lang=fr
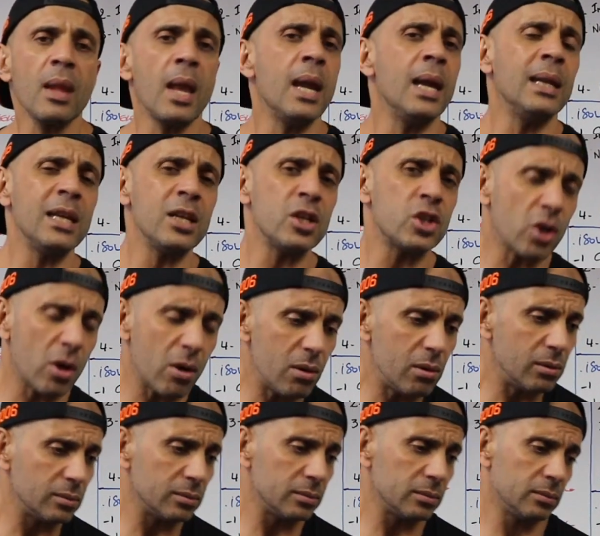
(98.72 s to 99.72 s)
Et les
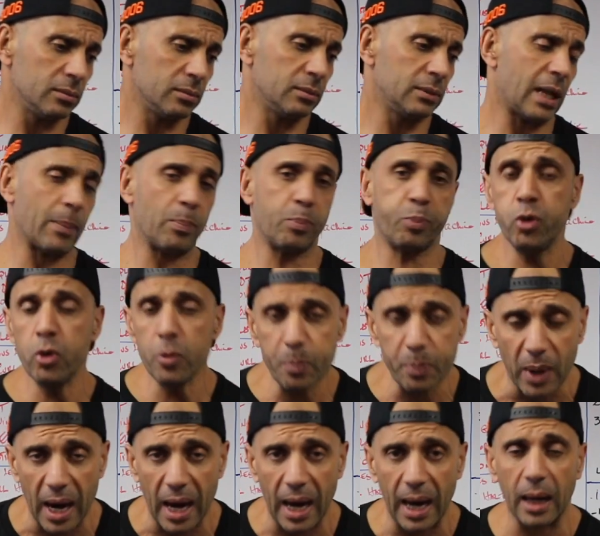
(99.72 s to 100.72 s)
gens, la
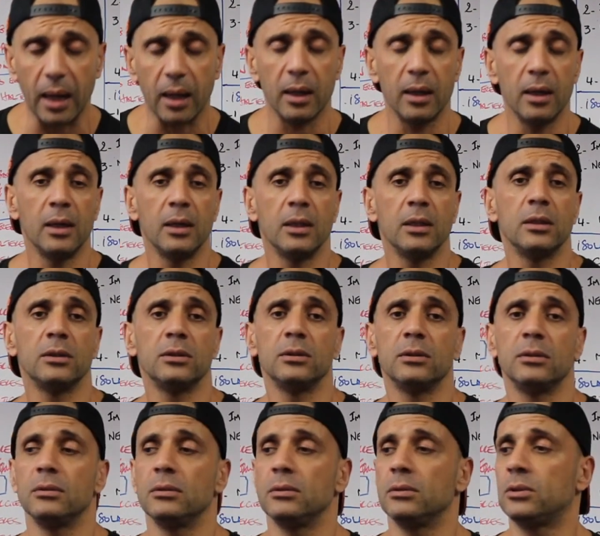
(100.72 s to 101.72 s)
plupart,
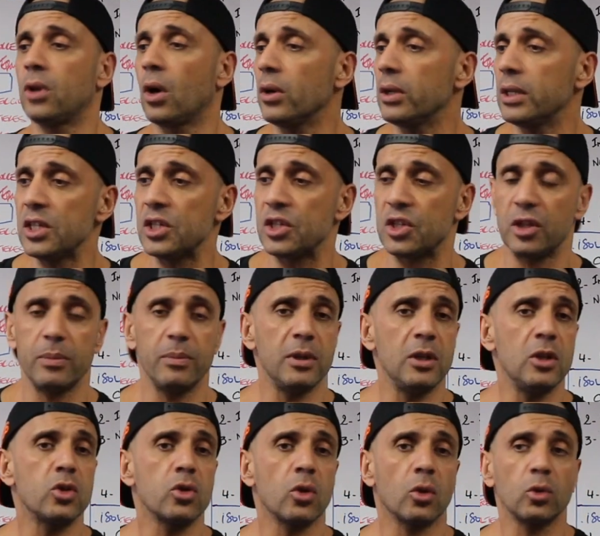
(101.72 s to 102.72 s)
dans les gyms,
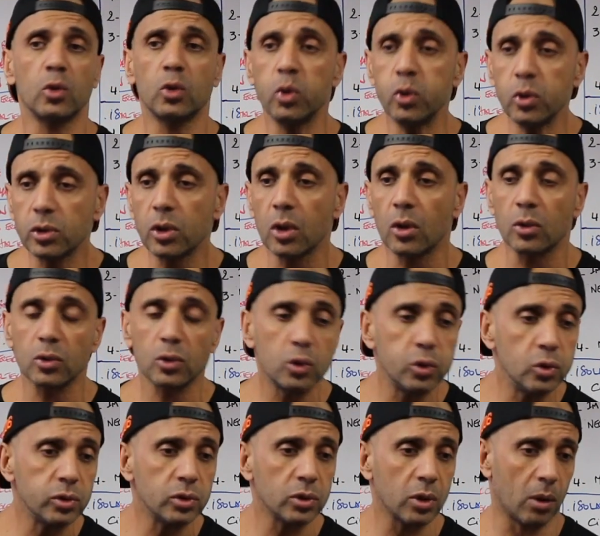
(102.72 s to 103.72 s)
ils sont tout le temps,
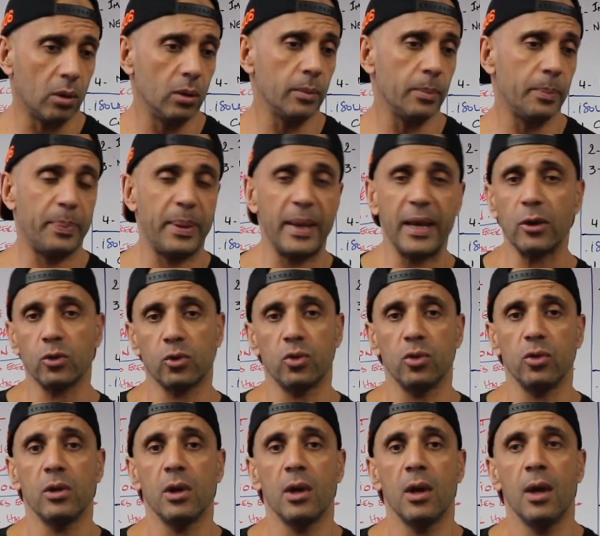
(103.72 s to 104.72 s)
tout le temps
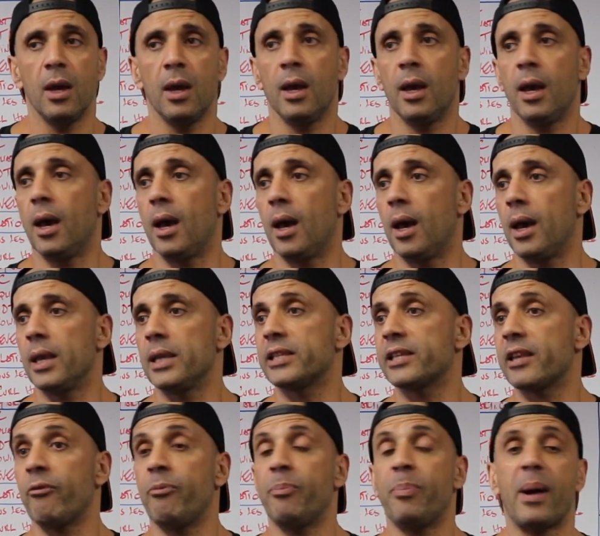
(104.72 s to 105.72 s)
perdus. Euh, ils ne
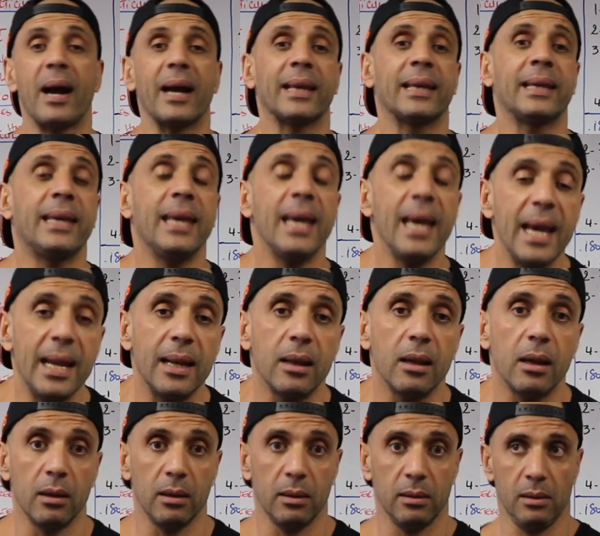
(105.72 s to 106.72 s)
savent pas
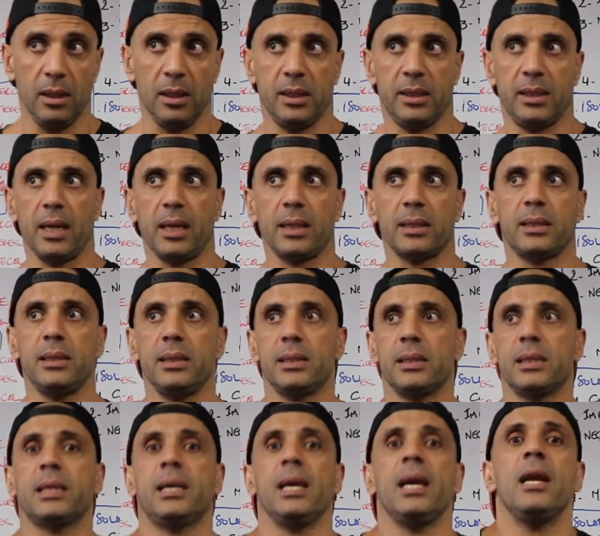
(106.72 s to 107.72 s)
quel
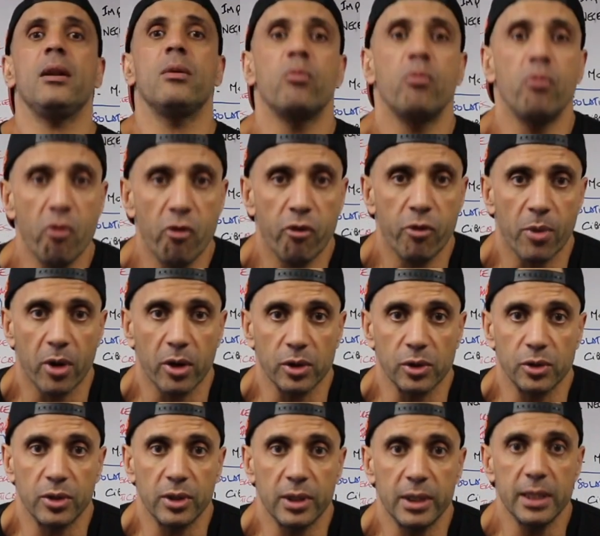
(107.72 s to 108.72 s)
exercice, quel mouvement
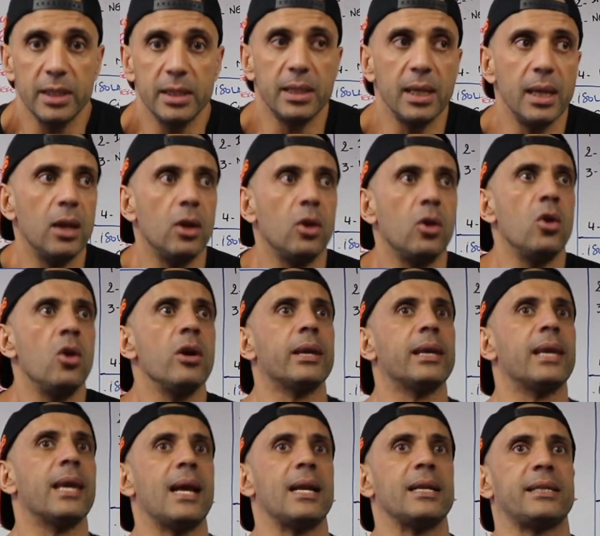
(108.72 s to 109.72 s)
utiliser,
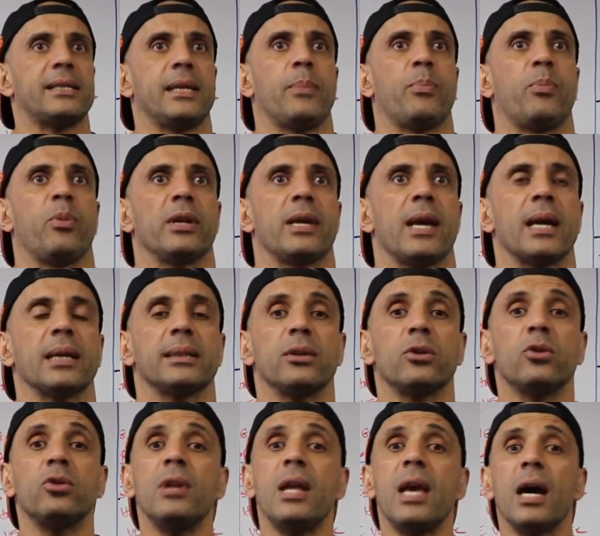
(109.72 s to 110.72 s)
lequel c'est
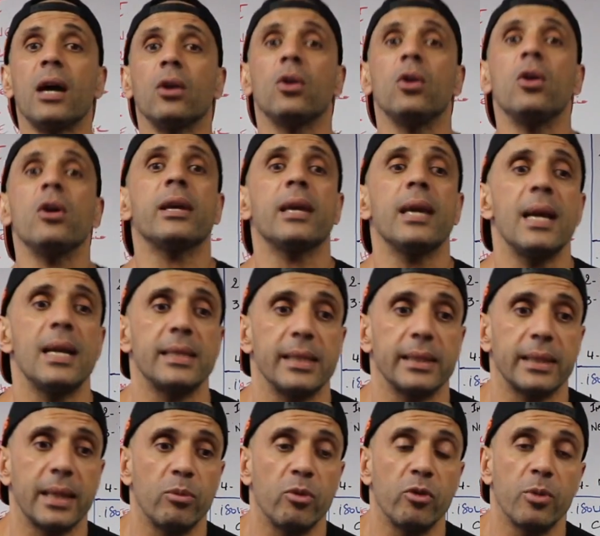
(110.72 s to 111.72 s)
polyarticulaire, lequel
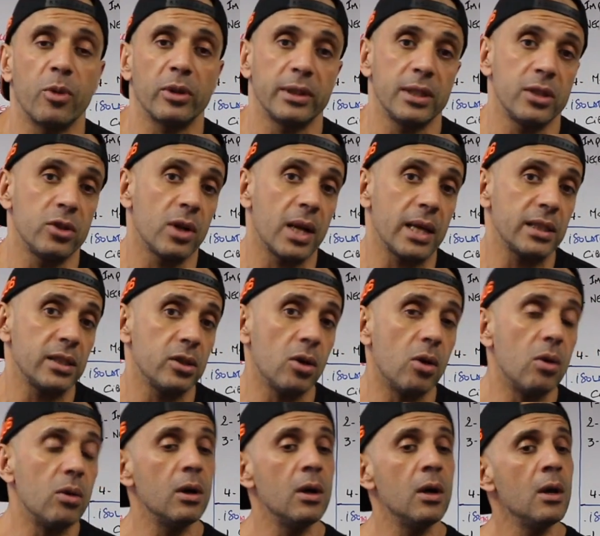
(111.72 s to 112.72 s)
c'est un mouvement
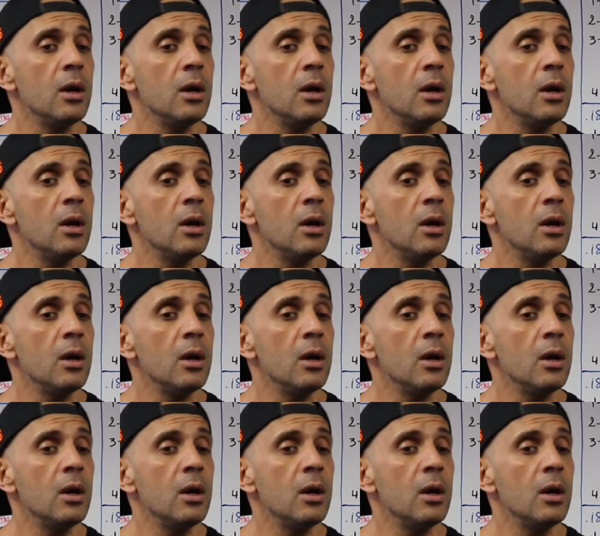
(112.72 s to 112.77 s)
d'isolation.